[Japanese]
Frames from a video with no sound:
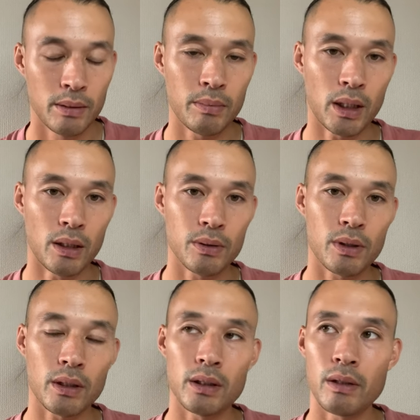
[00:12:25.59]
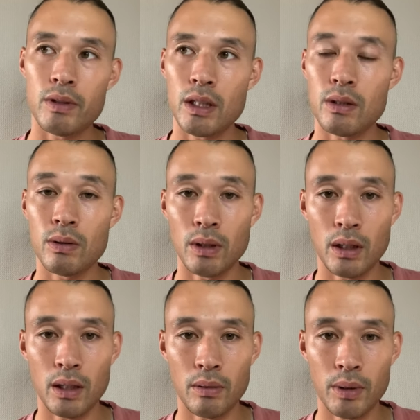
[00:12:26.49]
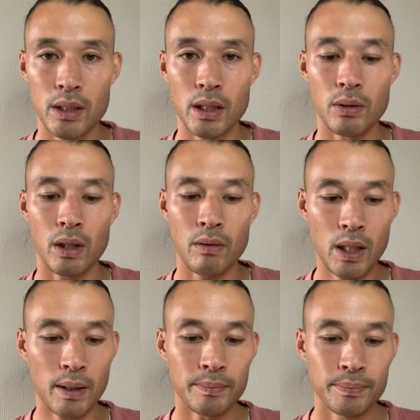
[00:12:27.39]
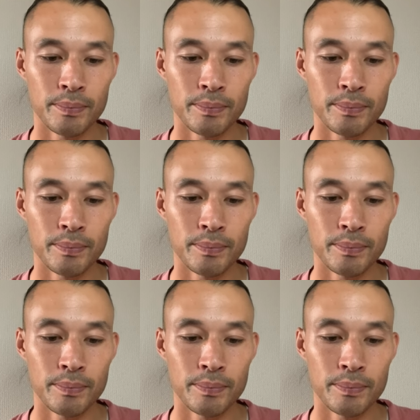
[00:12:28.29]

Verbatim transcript: まあ、おそらくデビジェン2に行ってる皆さんとかは、